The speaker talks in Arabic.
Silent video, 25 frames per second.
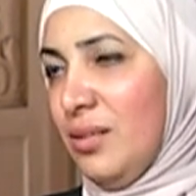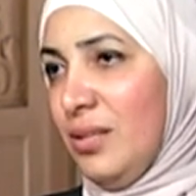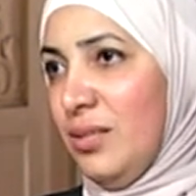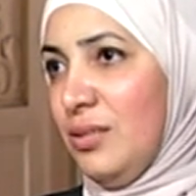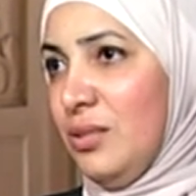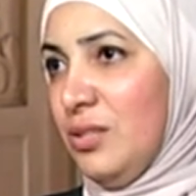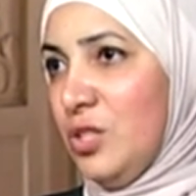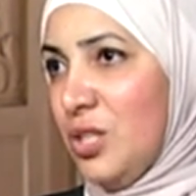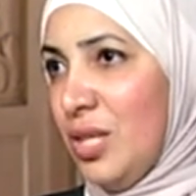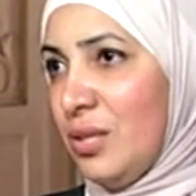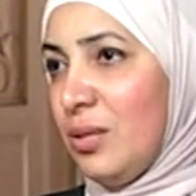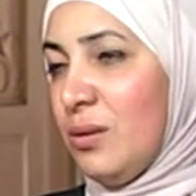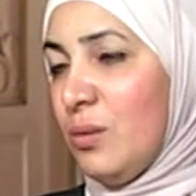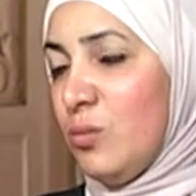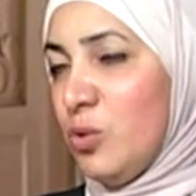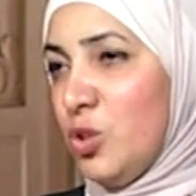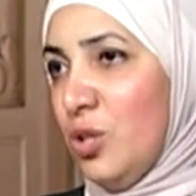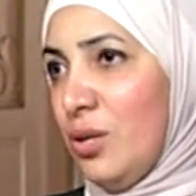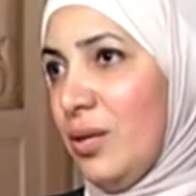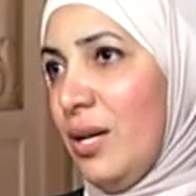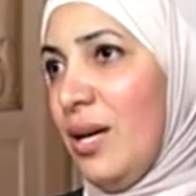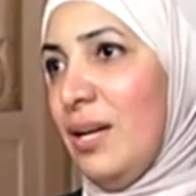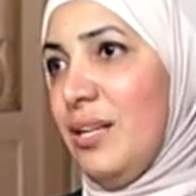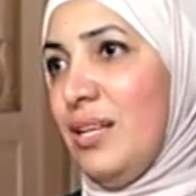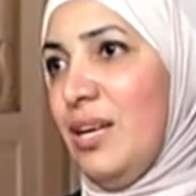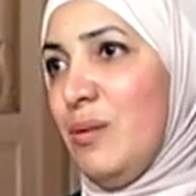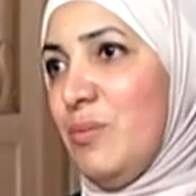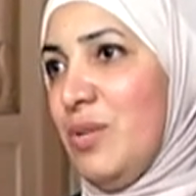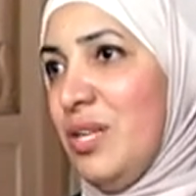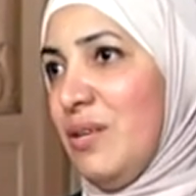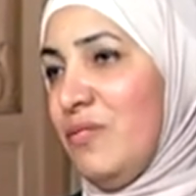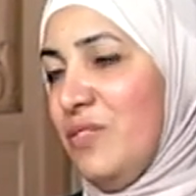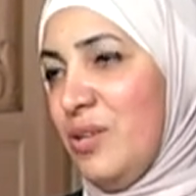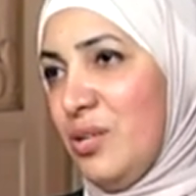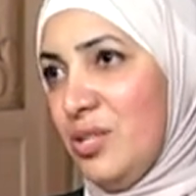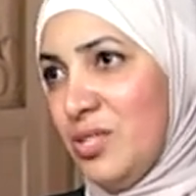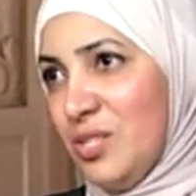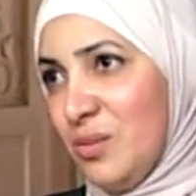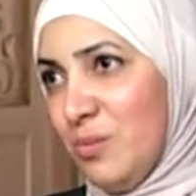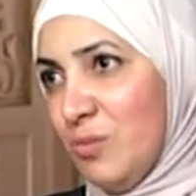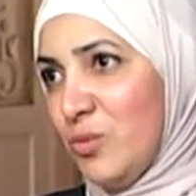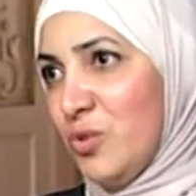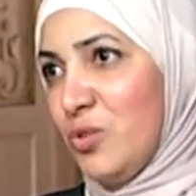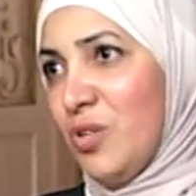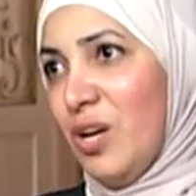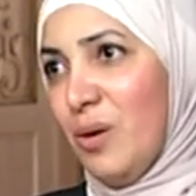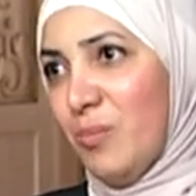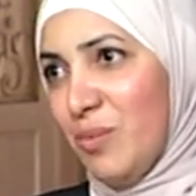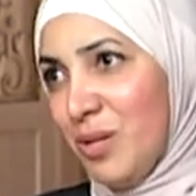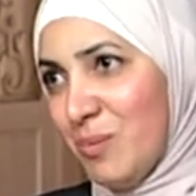يشارك مشاركه ايجابيه في رسم
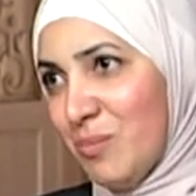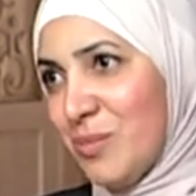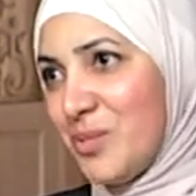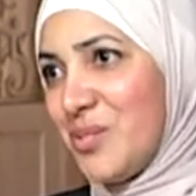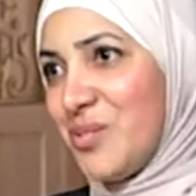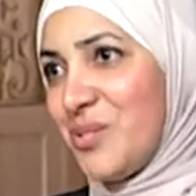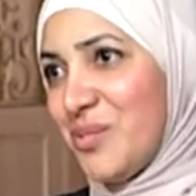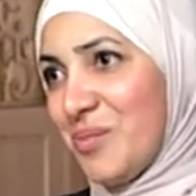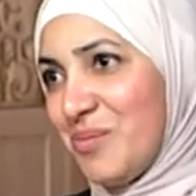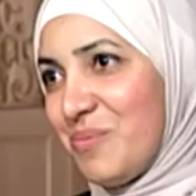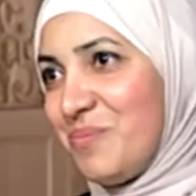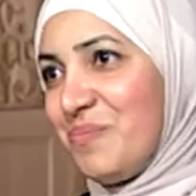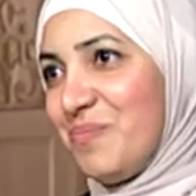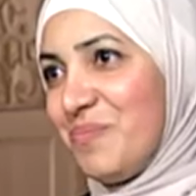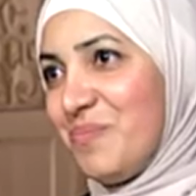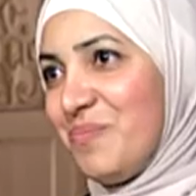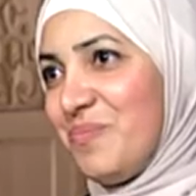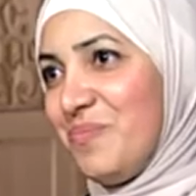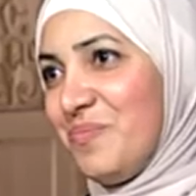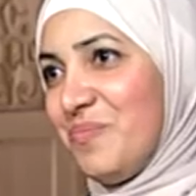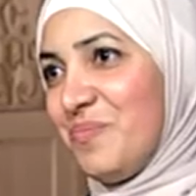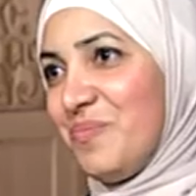مستقبل مصر انا